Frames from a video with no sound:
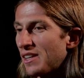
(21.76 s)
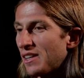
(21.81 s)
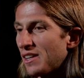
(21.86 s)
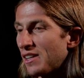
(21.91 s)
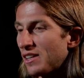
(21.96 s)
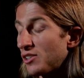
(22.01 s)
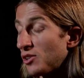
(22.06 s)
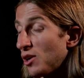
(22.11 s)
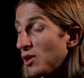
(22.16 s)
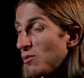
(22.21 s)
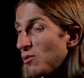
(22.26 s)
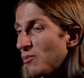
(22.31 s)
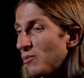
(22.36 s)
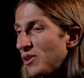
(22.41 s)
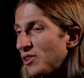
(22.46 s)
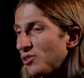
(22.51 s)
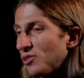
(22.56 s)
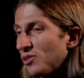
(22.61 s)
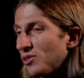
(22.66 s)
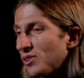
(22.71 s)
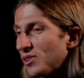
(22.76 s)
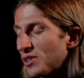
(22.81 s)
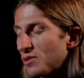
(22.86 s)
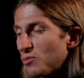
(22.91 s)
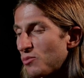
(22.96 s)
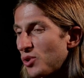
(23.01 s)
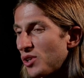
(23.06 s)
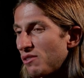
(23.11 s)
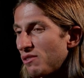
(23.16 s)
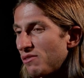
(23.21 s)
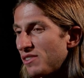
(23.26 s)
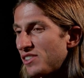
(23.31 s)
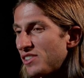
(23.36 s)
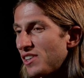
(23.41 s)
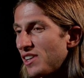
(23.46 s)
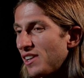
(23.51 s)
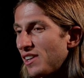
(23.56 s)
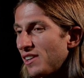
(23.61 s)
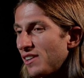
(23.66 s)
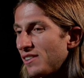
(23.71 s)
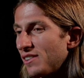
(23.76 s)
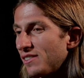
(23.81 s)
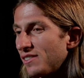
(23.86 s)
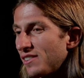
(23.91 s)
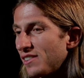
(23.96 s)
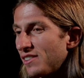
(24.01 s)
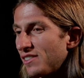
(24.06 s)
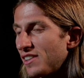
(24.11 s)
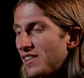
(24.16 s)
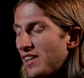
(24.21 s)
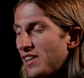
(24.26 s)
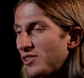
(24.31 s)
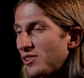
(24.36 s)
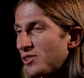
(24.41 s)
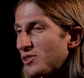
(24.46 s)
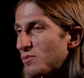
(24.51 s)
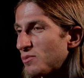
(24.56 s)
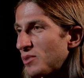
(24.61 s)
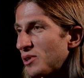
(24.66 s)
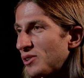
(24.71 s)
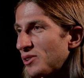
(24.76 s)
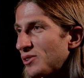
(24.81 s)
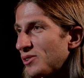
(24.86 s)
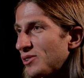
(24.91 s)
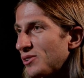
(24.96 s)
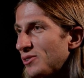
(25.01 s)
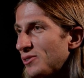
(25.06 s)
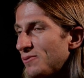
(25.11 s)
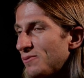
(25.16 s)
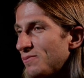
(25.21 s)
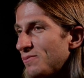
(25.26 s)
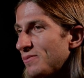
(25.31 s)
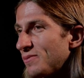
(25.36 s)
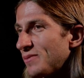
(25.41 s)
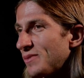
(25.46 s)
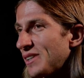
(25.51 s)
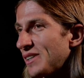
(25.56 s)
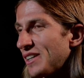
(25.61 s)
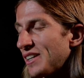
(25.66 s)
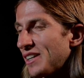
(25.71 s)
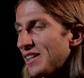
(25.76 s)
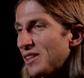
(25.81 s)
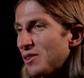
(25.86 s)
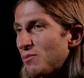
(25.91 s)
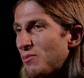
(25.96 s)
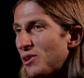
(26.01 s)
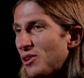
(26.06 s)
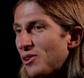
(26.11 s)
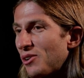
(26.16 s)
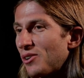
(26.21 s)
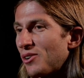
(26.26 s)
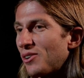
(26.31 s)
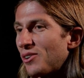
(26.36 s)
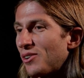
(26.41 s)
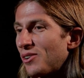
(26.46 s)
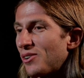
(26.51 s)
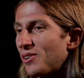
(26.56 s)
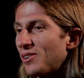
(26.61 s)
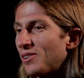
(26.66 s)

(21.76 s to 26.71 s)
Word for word: Ha llegado el momento, es muy difícil decir adiós, pero, pero